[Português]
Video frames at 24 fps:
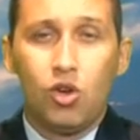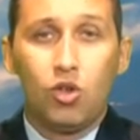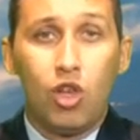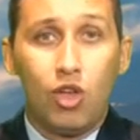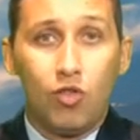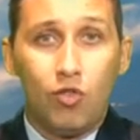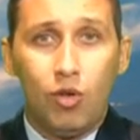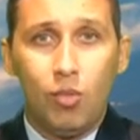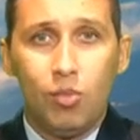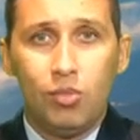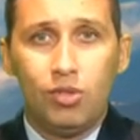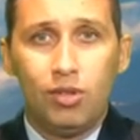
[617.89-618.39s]

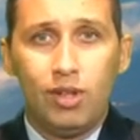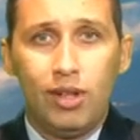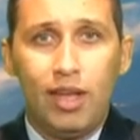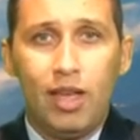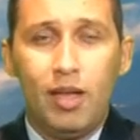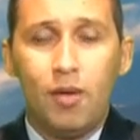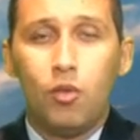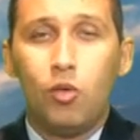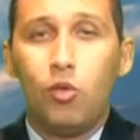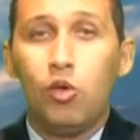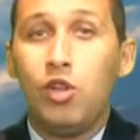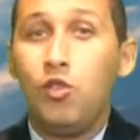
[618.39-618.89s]
Nós vamos
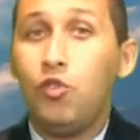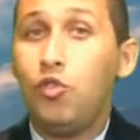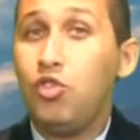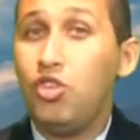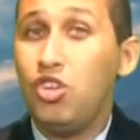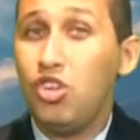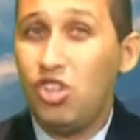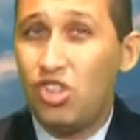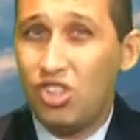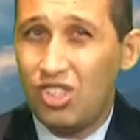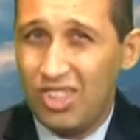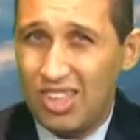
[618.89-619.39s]
ler o livro
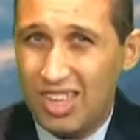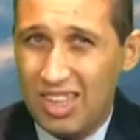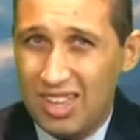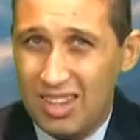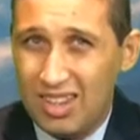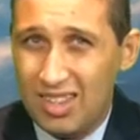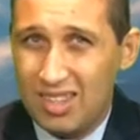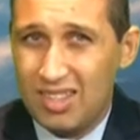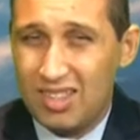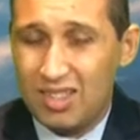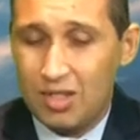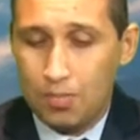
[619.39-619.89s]
de
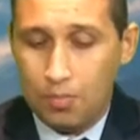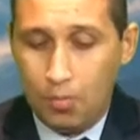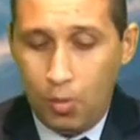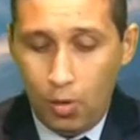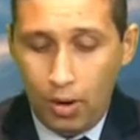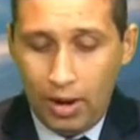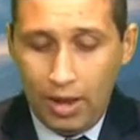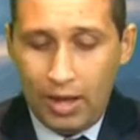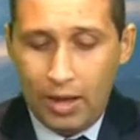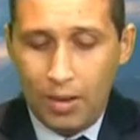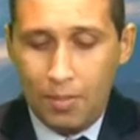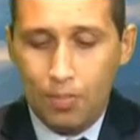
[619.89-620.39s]
Gênesis,
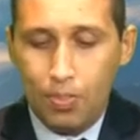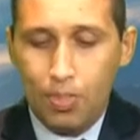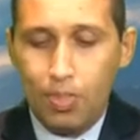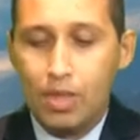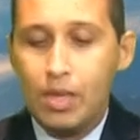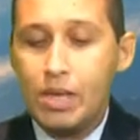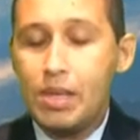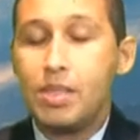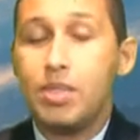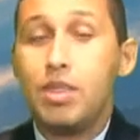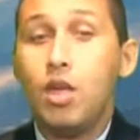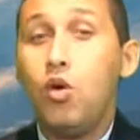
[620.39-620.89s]
porém,
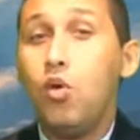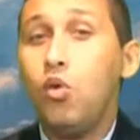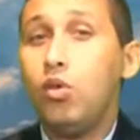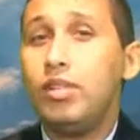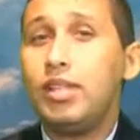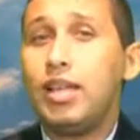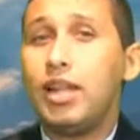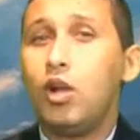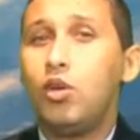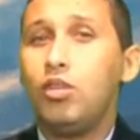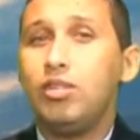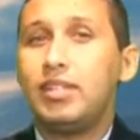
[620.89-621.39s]
não
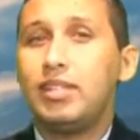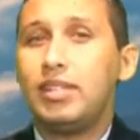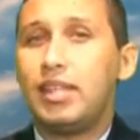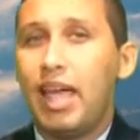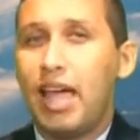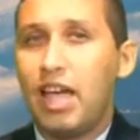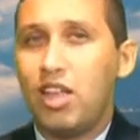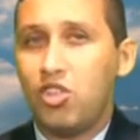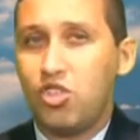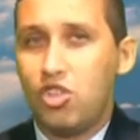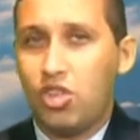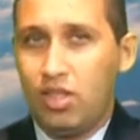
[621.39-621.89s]
será o
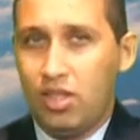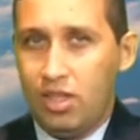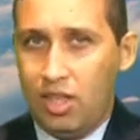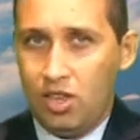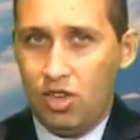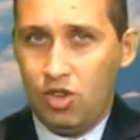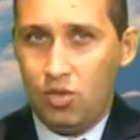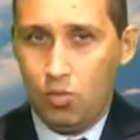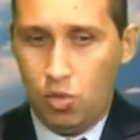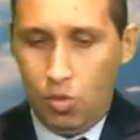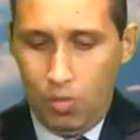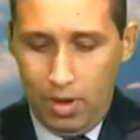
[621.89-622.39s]
7
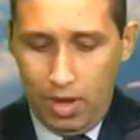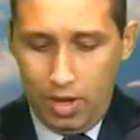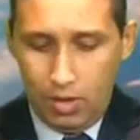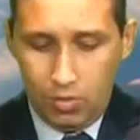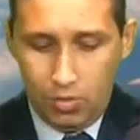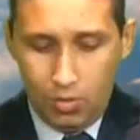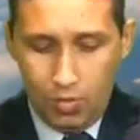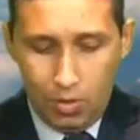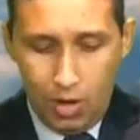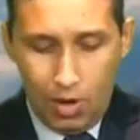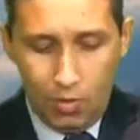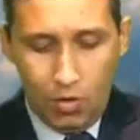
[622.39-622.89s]
neste momento.